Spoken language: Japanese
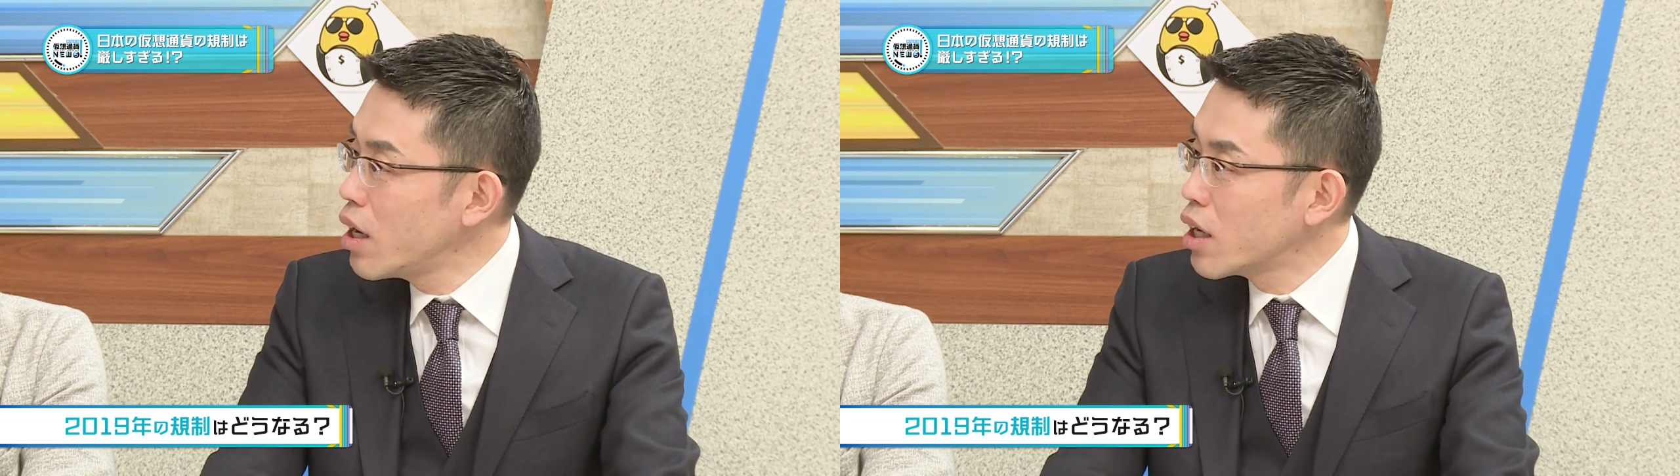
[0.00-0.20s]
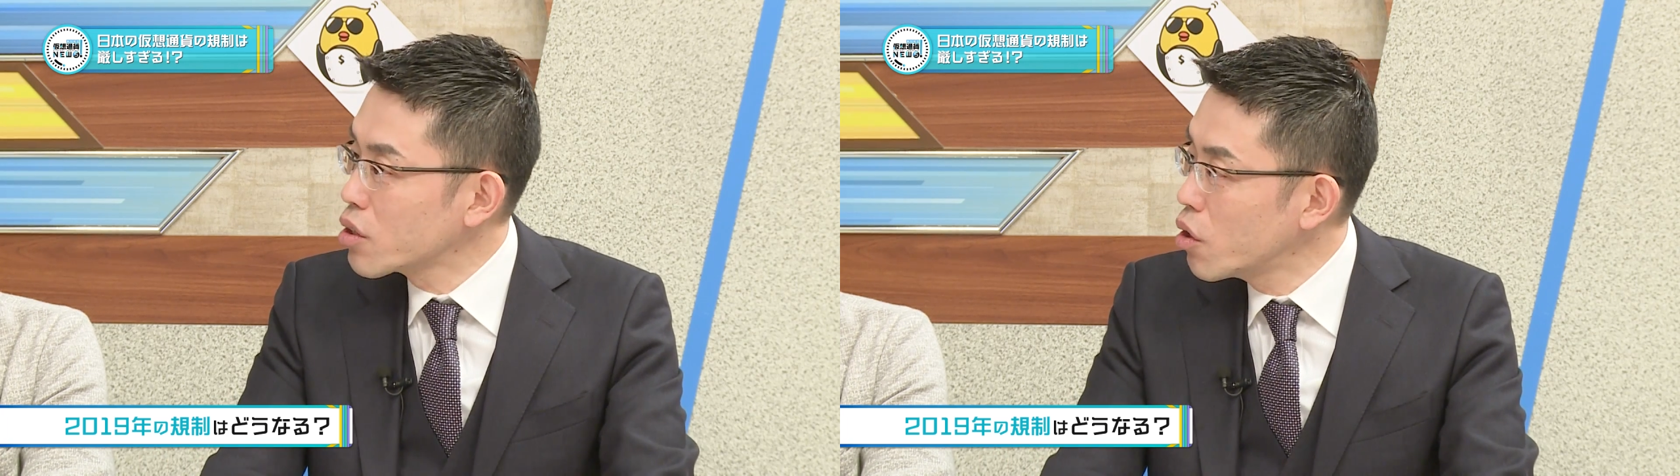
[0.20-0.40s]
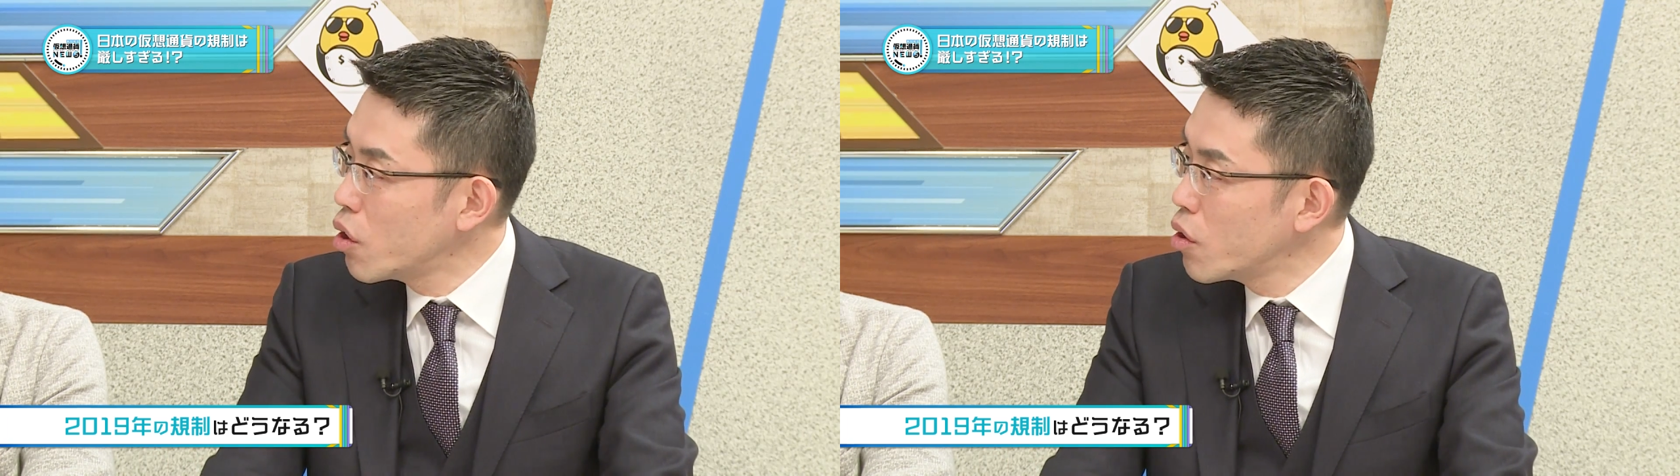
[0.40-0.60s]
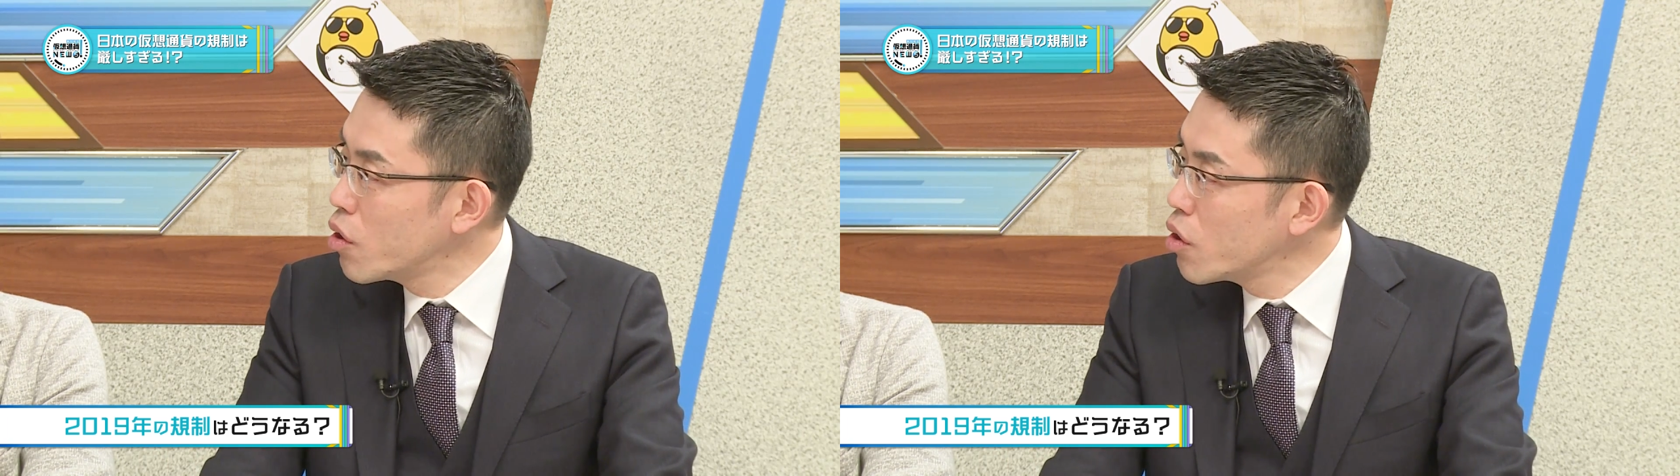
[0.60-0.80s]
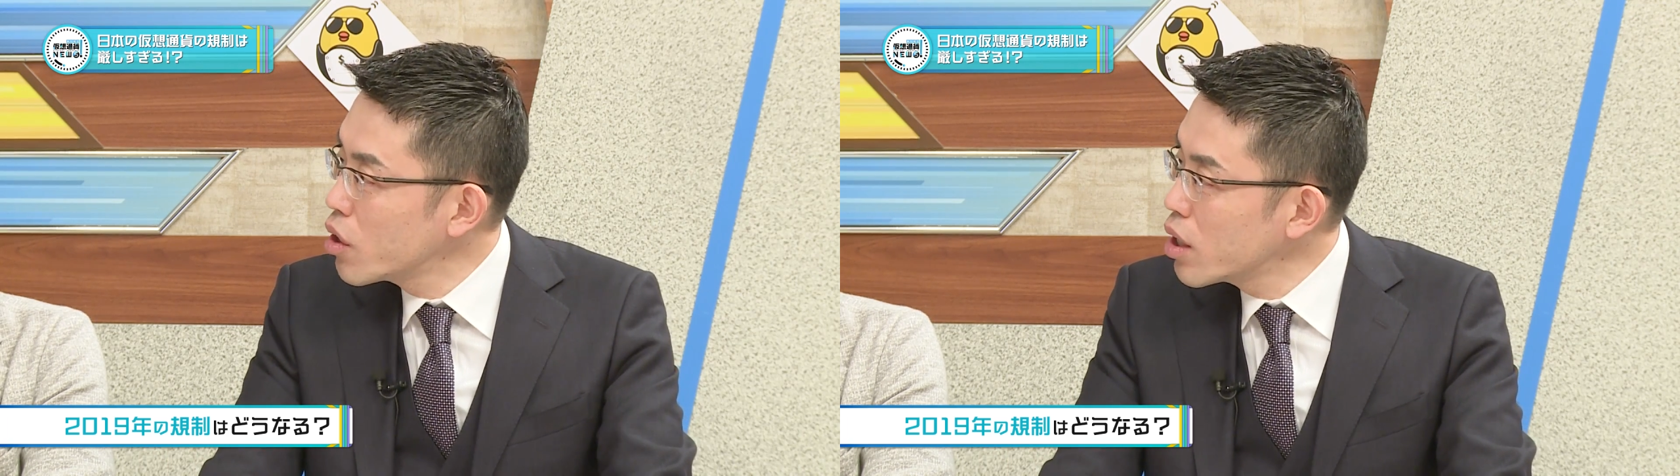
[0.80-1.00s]
あの
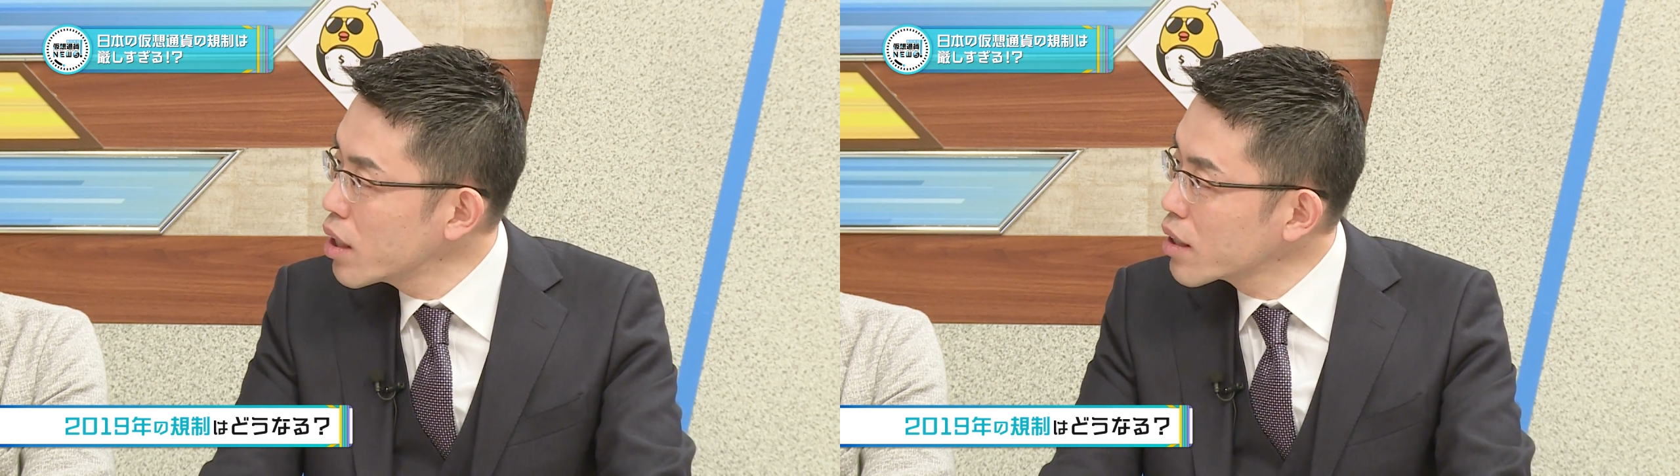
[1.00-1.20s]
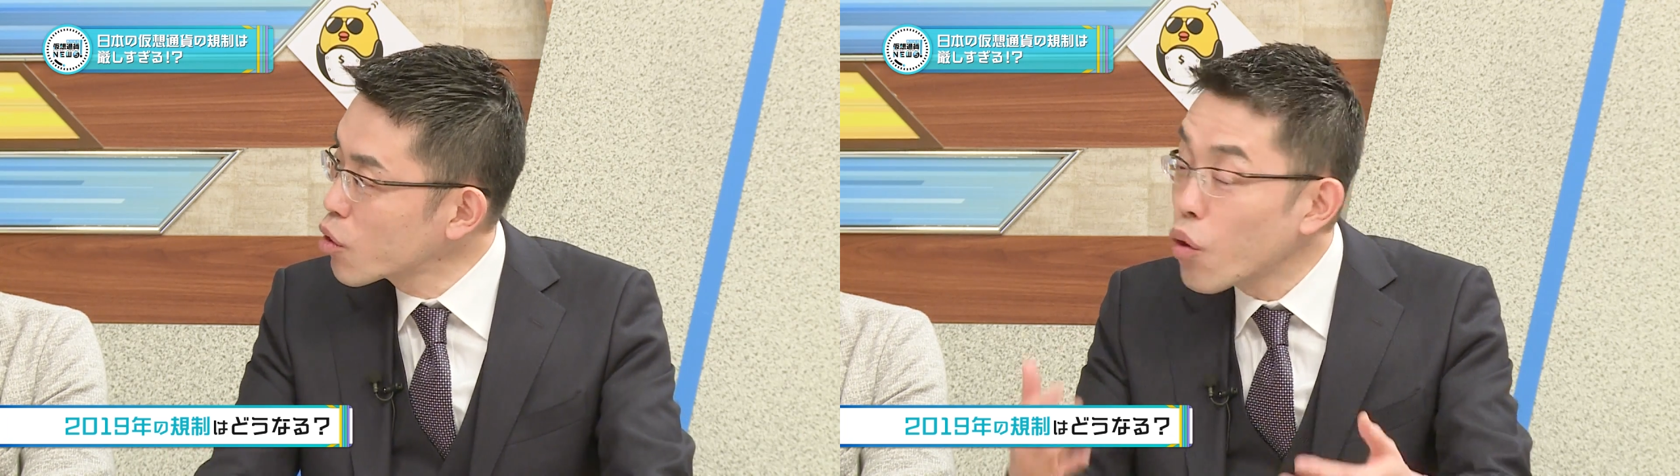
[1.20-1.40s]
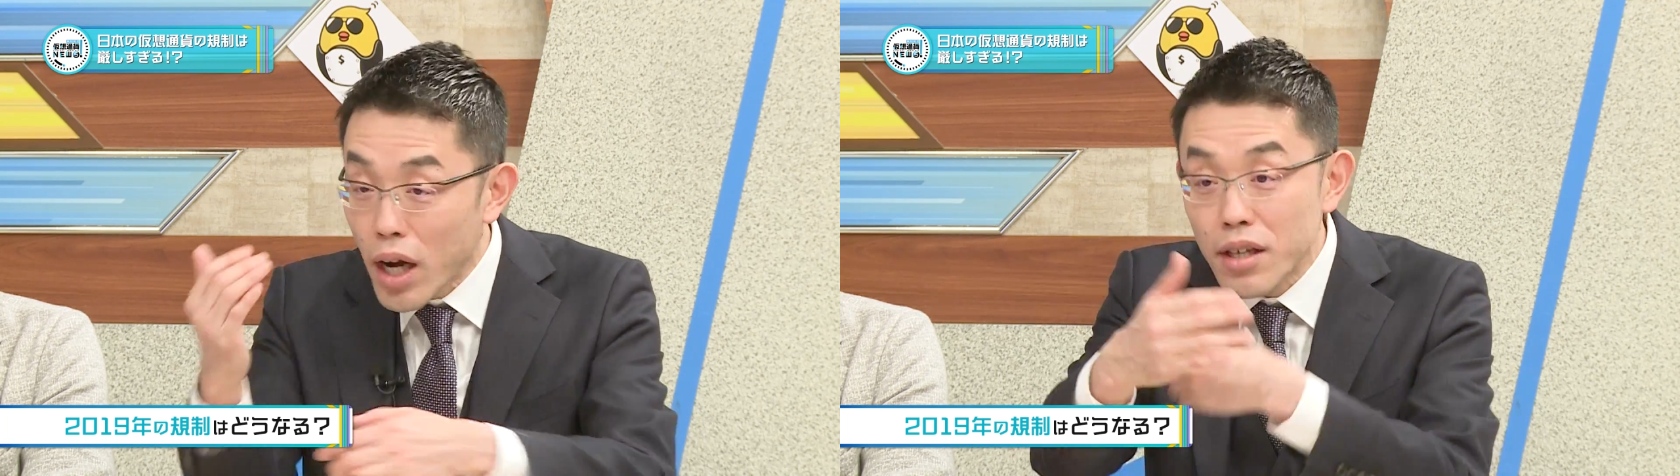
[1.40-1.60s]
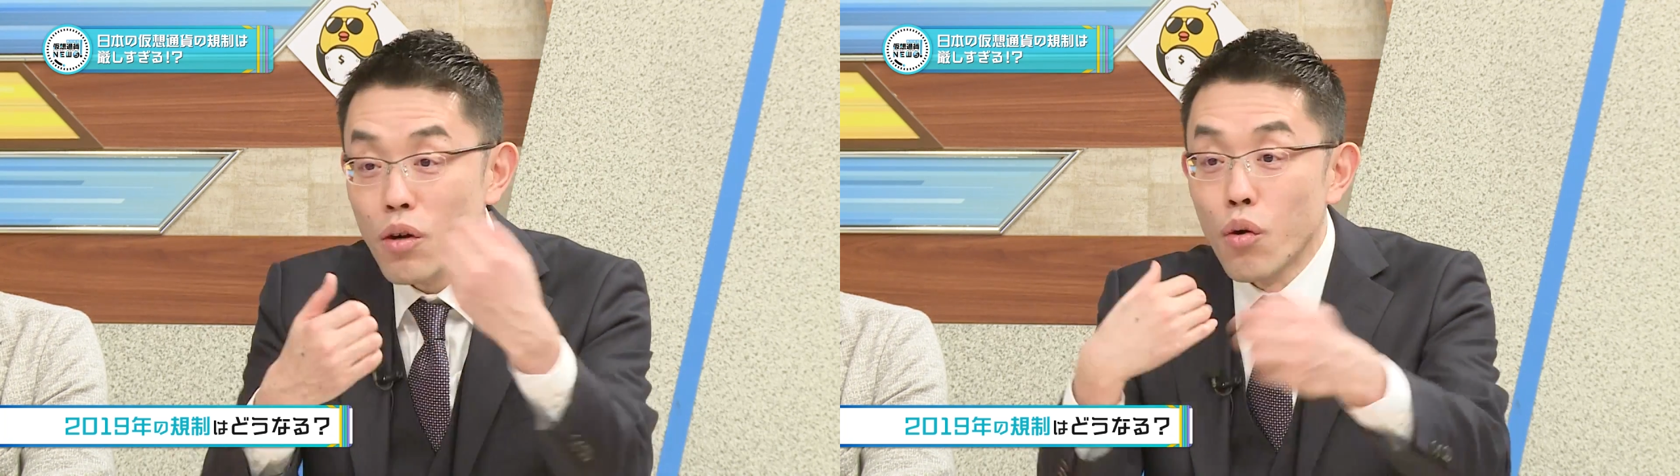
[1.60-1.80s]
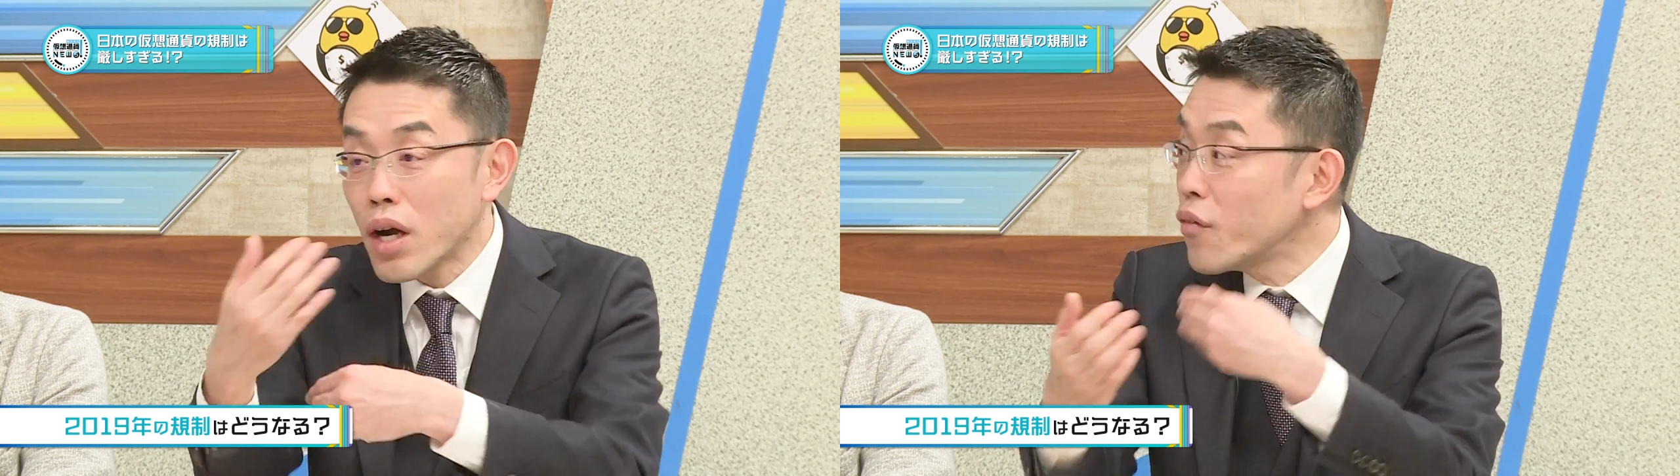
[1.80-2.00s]
交換交換